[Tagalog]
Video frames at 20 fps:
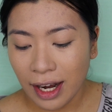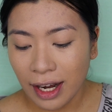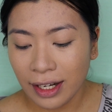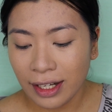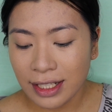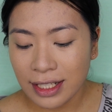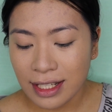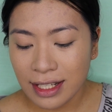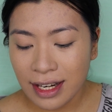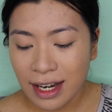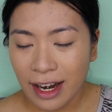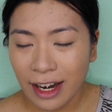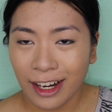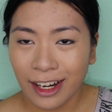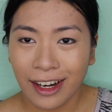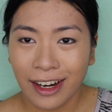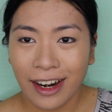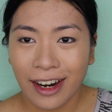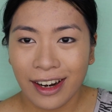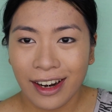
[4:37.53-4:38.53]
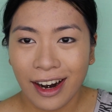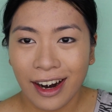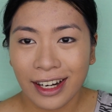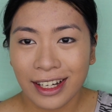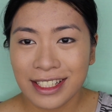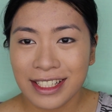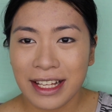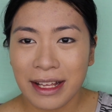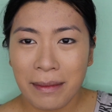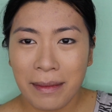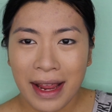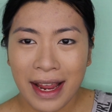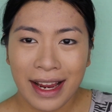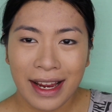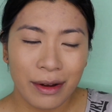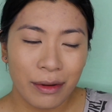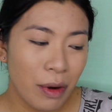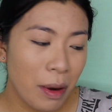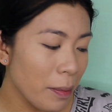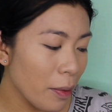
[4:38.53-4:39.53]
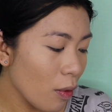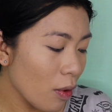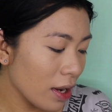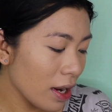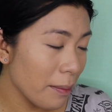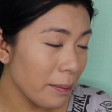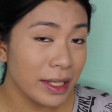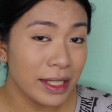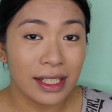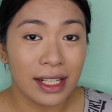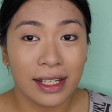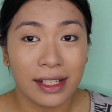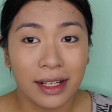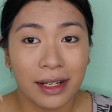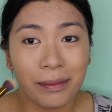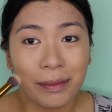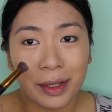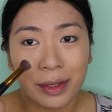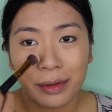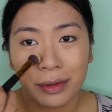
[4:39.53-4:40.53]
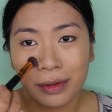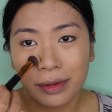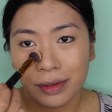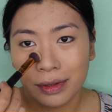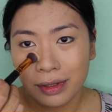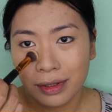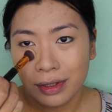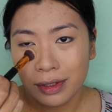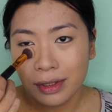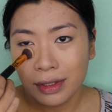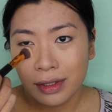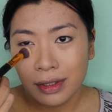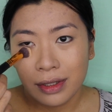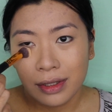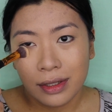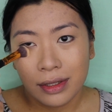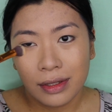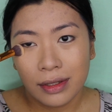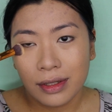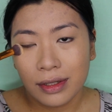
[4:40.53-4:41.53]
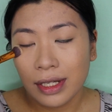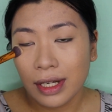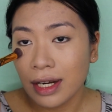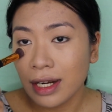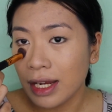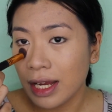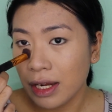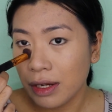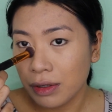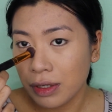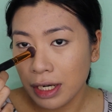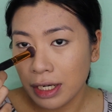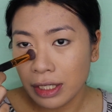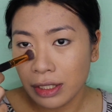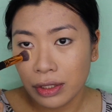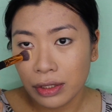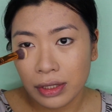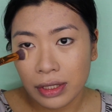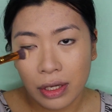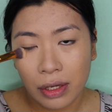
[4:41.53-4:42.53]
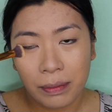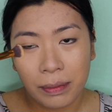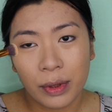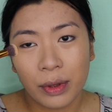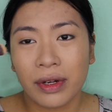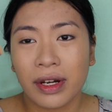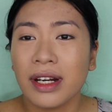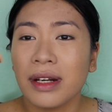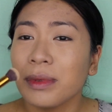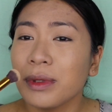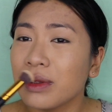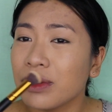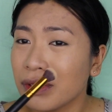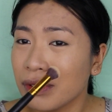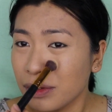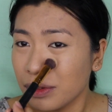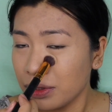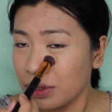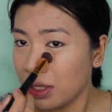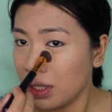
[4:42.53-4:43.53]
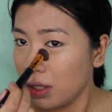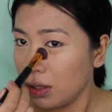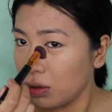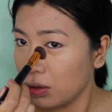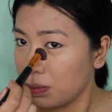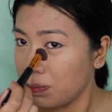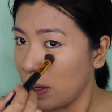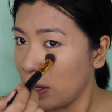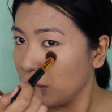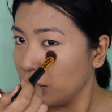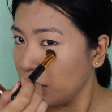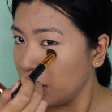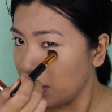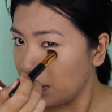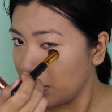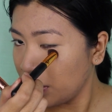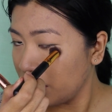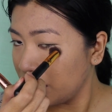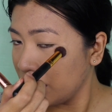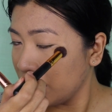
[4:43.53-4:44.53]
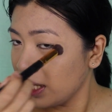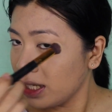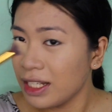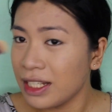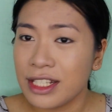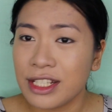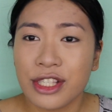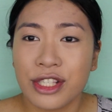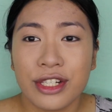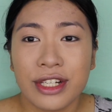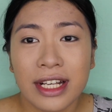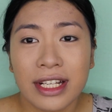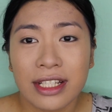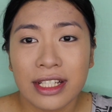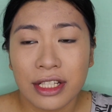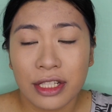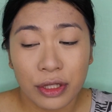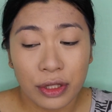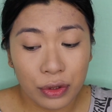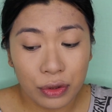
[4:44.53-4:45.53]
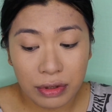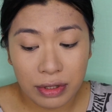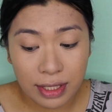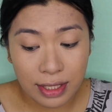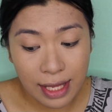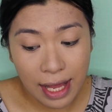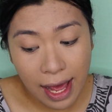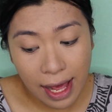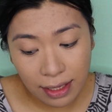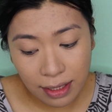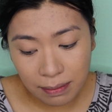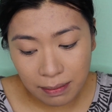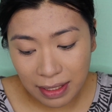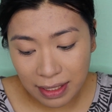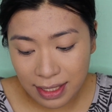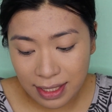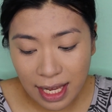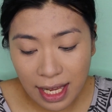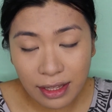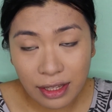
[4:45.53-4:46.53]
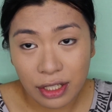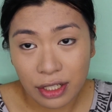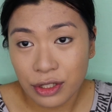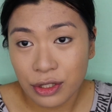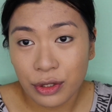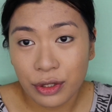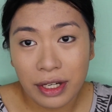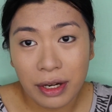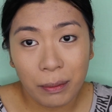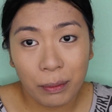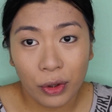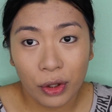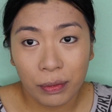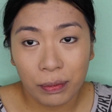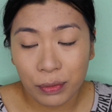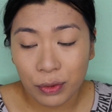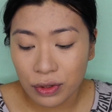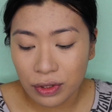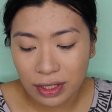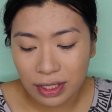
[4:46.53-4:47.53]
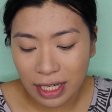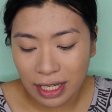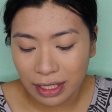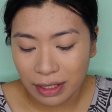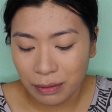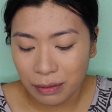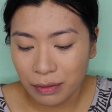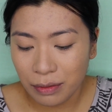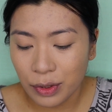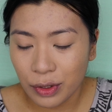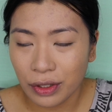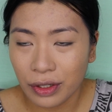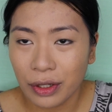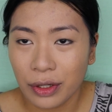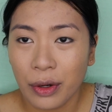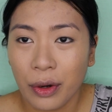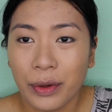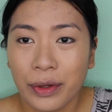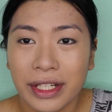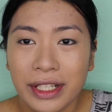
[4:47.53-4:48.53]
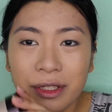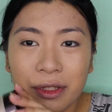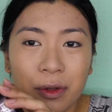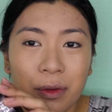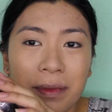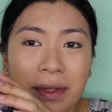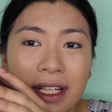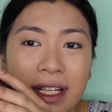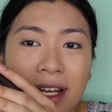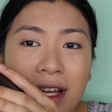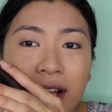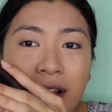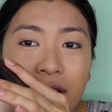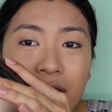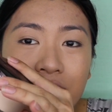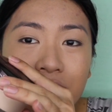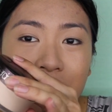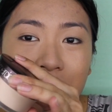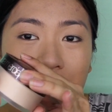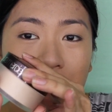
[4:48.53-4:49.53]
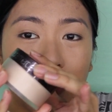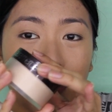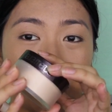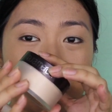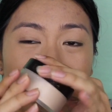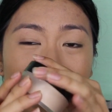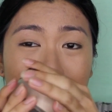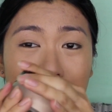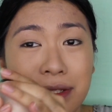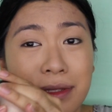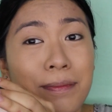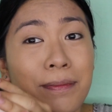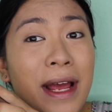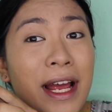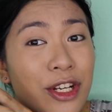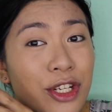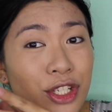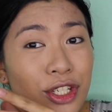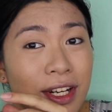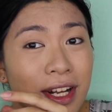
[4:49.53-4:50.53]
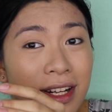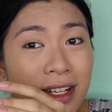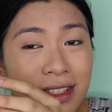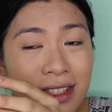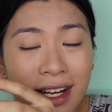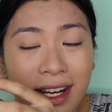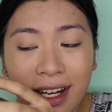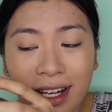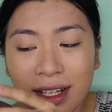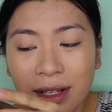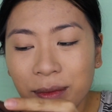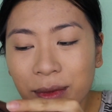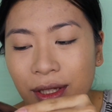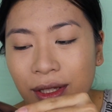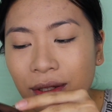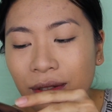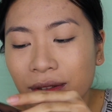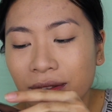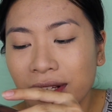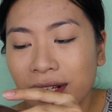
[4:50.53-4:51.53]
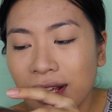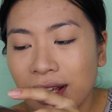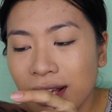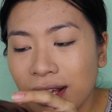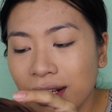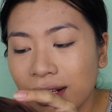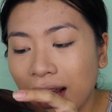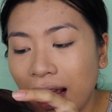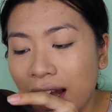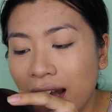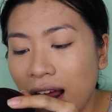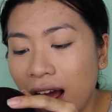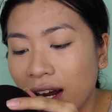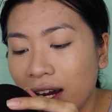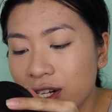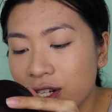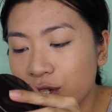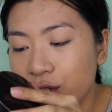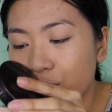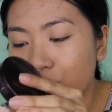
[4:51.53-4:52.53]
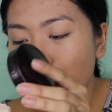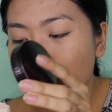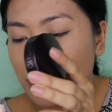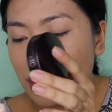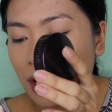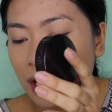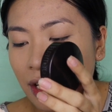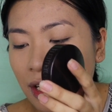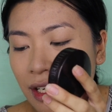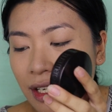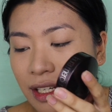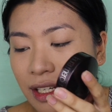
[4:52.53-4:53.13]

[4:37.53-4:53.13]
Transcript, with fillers: earth eh, arse may wapo ko gamit ana pero dagagi ingon nanindot daw pero kana bitong the loose powder man eh, it's just to set magset ra jud yung purpose dahil no need to be so special na kana bitong kailangan jud siya